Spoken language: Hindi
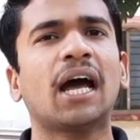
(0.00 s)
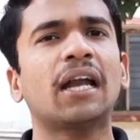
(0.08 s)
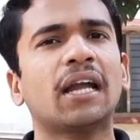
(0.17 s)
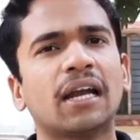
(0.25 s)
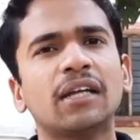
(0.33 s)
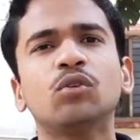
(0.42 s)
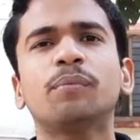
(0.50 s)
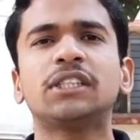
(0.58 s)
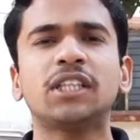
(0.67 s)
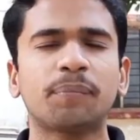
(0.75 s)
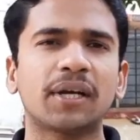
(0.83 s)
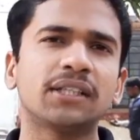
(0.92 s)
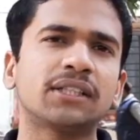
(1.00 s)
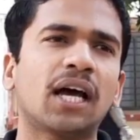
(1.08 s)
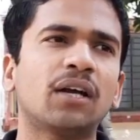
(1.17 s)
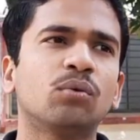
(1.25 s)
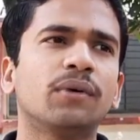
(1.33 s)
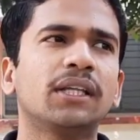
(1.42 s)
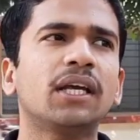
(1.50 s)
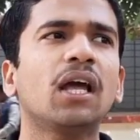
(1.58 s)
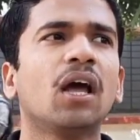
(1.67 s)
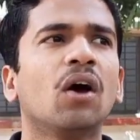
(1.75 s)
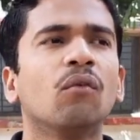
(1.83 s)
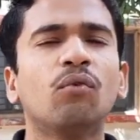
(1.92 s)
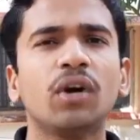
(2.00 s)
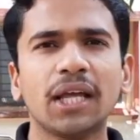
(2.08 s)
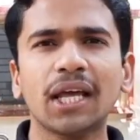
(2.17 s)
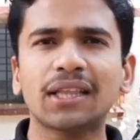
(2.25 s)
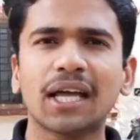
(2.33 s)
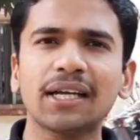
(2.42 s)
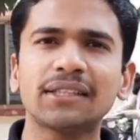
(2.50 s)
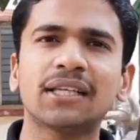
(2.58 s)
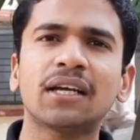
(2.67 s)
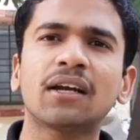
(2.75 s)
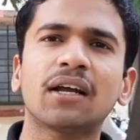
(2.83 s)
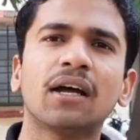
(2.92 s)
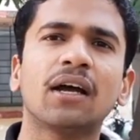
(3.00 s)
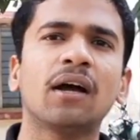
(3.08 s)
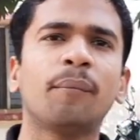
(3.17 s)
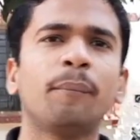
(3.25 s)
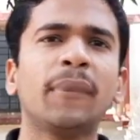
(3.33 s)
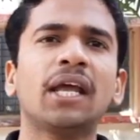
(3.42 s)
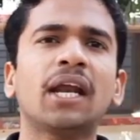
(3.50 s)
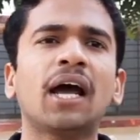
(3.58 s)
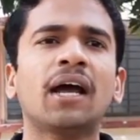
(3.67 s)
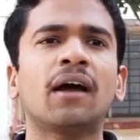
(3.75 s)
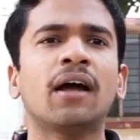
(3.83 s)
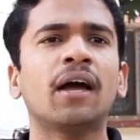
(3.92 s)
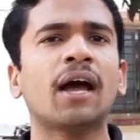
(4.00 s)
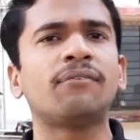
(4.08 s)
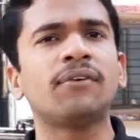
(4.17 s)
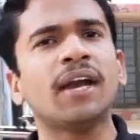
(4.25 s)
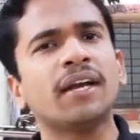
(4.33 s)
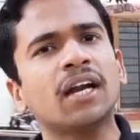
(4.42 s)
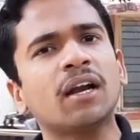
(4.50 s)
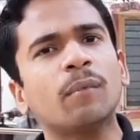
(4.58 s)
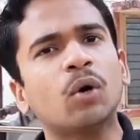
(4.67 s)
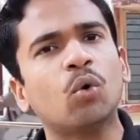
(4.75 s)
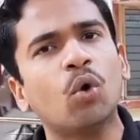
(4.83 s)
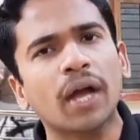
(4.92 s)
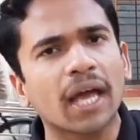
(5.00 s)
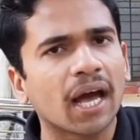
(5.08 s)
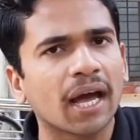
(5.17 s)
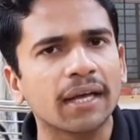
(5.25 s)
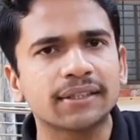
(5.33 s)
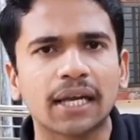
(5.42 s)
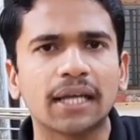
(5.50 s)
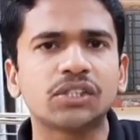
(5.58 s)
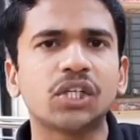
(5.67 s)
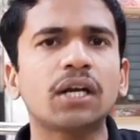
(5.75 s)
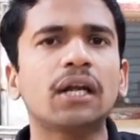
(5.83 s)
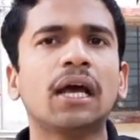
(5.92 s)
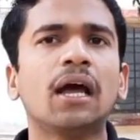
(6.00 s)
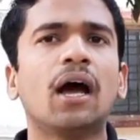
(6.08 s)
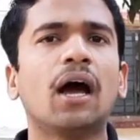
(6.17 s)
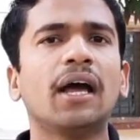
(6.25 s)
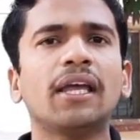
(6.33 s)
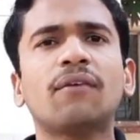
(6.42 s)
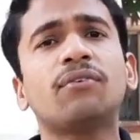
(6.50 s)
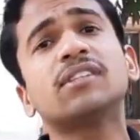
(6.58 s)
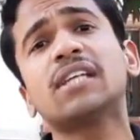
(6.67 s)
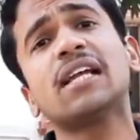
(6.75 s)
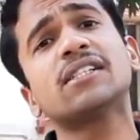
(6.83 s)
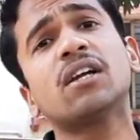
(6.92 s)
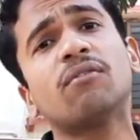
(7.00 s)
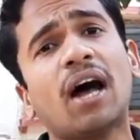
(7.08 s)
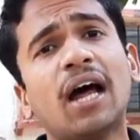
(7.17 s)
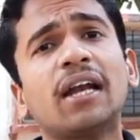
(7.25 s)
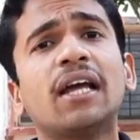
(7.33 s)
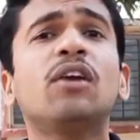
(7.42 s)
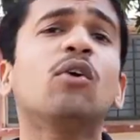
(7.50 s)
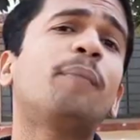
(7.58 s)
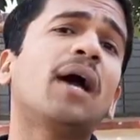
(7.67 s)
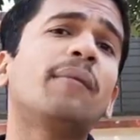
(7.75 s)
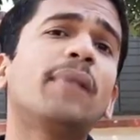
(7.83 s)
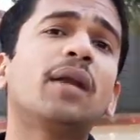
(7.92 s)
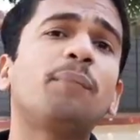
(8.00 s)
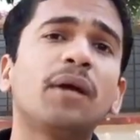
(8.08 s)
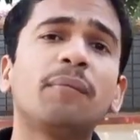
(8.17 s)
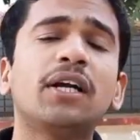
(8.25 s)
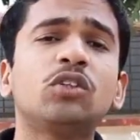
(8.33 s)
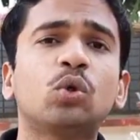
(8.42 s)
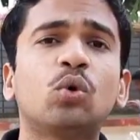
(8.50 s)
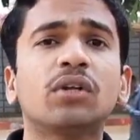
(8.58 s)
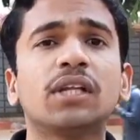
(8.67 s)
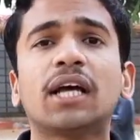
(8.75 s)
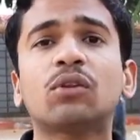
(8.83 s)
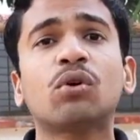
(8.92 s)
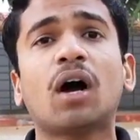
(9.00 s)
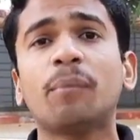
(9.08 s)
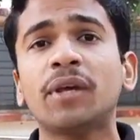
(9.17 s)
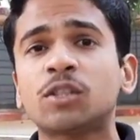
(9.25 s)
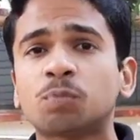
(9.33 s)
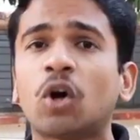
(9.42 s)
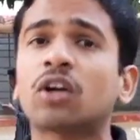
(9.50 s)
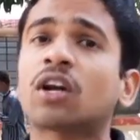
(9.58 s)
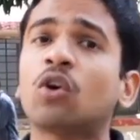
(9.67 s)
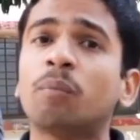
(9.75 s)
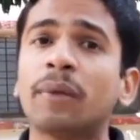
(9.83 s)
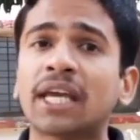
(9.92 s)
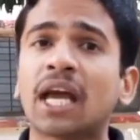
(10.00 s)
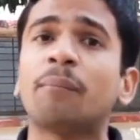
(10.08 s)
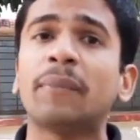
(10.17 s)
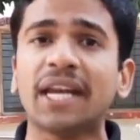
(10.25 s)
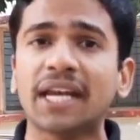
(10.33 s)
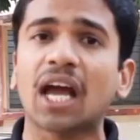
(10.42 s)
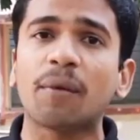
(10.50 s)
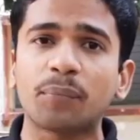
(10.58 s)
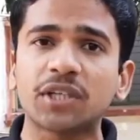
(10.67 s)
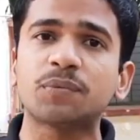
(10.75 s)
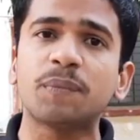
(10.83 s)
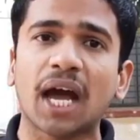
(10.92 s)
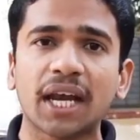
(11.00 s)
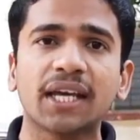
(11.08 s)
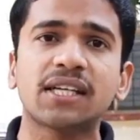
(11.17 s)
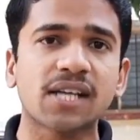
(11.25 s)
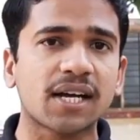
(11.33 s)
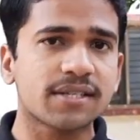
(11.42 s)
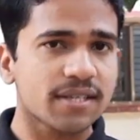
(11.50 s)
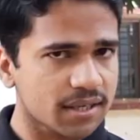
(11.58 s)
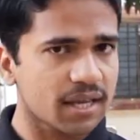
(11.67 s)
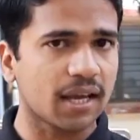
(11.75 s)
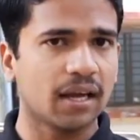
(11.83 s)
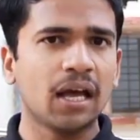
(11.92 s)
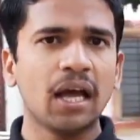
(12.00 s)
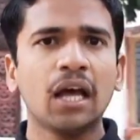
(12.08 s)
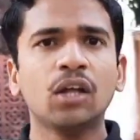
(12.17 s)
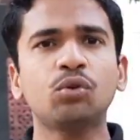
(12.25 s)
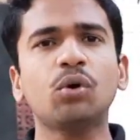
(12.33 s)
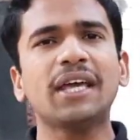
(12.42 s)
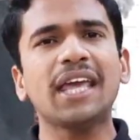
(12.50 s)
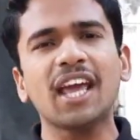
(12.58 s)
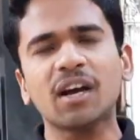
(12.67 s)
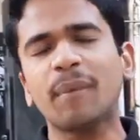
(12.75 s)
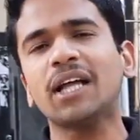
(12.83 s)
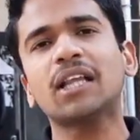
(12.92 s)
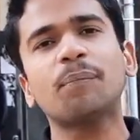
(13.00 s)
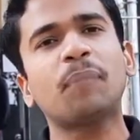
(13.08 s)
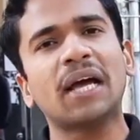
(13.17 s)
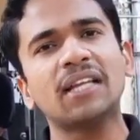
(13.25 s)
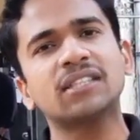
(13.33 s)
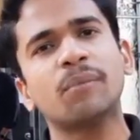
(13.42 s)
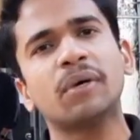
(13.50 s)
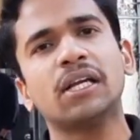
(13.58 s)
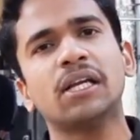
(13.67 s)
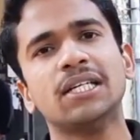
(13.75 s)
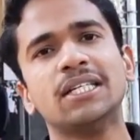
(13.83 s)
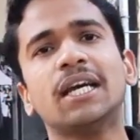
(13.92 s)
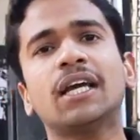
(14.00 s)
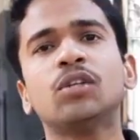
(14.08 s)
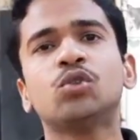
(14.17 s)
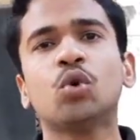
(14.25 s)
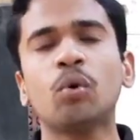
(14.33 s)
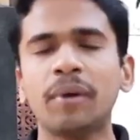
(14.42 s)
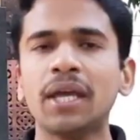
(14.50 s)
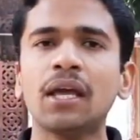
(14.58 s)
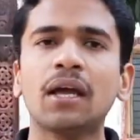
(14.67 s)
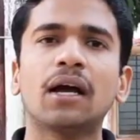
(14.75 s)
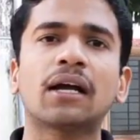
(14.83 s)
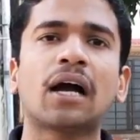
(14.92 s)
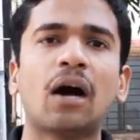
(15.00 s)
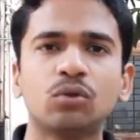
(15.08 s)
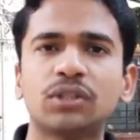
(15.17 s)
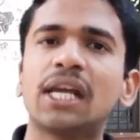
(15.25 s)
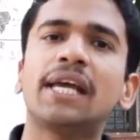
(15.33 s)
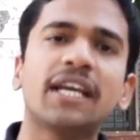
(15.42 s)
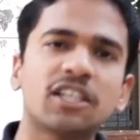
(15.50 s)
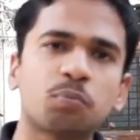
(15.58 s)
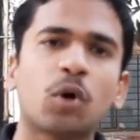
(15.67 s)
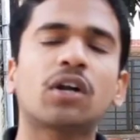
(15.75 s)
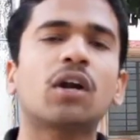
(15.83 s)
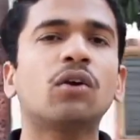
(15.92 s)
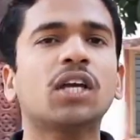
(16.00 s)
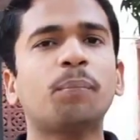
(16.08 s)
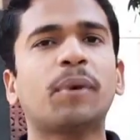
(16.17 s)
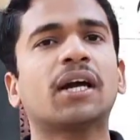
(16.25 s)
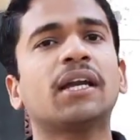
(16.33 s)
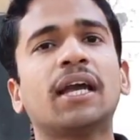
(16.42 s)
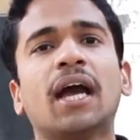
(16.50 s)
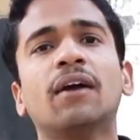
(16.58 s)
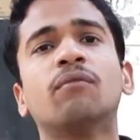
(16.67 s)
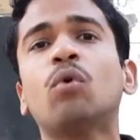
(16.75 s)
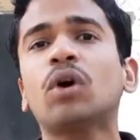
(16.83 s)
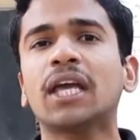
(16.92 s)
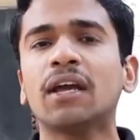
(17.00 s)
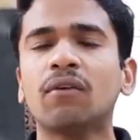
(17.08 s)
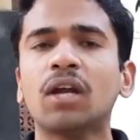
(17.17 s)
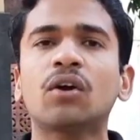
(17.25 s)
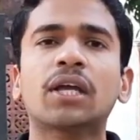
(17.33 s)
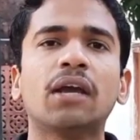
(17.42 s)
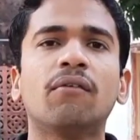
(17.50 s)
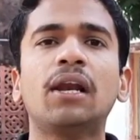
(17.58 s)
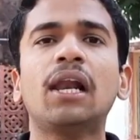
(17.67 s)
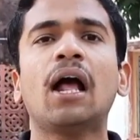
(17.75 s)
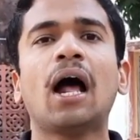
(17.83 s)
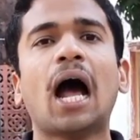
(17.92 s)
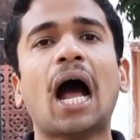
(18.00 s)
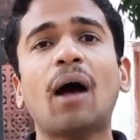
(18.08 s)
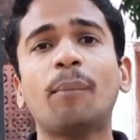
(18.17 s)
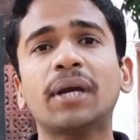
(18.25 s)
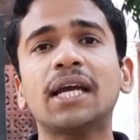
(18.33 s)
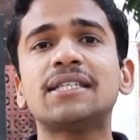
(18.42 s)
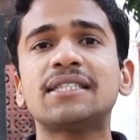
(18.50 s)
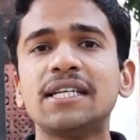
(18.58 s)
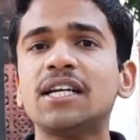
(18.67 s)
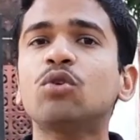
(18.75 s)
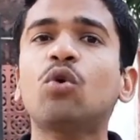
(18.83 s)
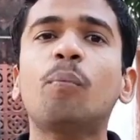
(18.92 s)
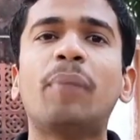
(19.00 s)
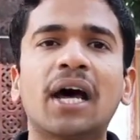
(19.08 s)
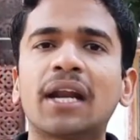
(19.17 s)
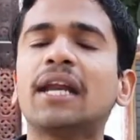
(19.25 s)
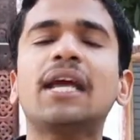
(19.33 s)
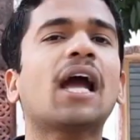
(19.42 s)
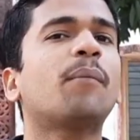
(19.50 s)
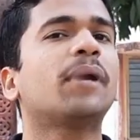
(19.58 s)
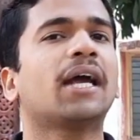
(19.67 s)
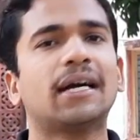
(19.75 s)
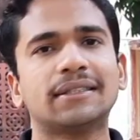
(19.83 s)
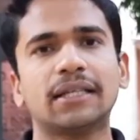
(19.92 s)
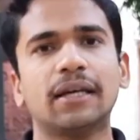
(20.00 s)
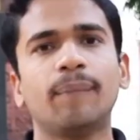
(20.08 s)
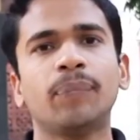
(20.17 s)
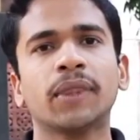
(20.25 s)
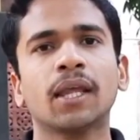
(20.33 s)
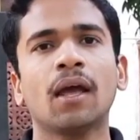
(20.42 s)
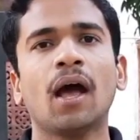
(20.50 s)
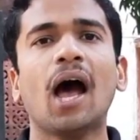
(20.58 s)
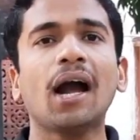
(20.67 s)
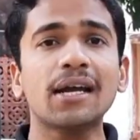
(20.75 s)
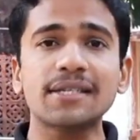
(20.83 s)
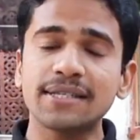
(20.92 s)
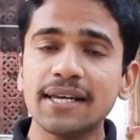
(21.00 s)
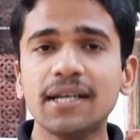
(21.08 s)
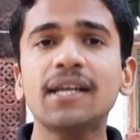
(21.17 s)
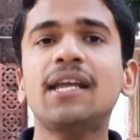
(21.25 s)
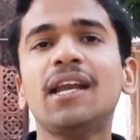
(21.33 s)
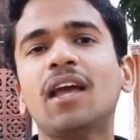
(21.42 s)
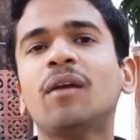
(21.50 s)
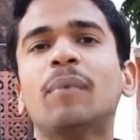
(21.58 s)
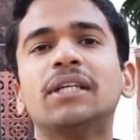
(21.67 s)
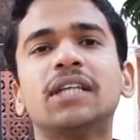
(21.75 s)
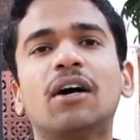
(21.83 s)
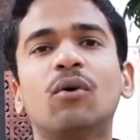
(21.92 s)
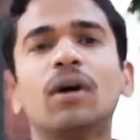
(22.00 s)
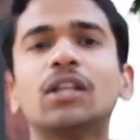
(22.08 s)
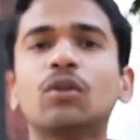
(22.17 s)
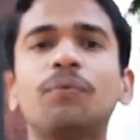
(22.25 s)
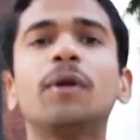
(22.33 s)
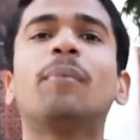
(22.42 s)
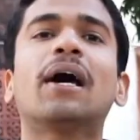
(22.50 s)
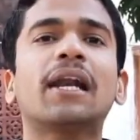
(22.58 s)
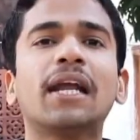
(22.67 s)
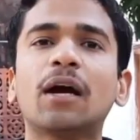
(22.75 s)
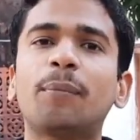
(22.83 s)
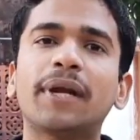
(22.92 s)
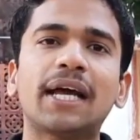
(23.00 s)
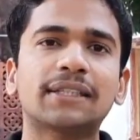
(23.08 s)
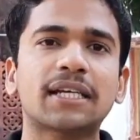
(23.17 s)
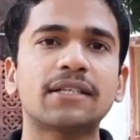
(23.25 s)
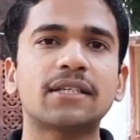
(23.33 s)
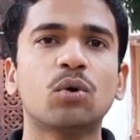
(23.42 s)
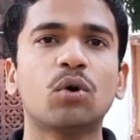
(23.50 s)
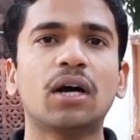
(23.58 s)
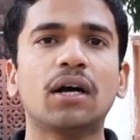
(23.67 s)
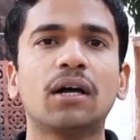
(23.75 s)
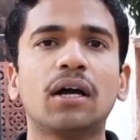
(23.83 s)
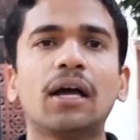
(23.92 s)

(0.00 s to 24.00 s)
ध्यान आ रहा है जो बच्चे परेशान हुए थे वो ये था कि सर आ, मेरा एफिलेटेड में हो गया है सिलेक्शन या फिर सिलेक्शन वहाँ नहीं हो पाया मैंने पेमेंट छोड़ दिया तो अभी स्पॉट राउंड में क्या मेन कैंपस में आने के चांसेस हैं तो एक बात आप पहले समझ लीजिए कि जो भी काउंसलिंग स्पॉट राउंड की प्रक्रिया है वो केवल और केवल आपके सीट को भरने का प्रयास है अगर सीट ही नहीं बचा होगा तो फिर भरने का प्रयास कैसे होगा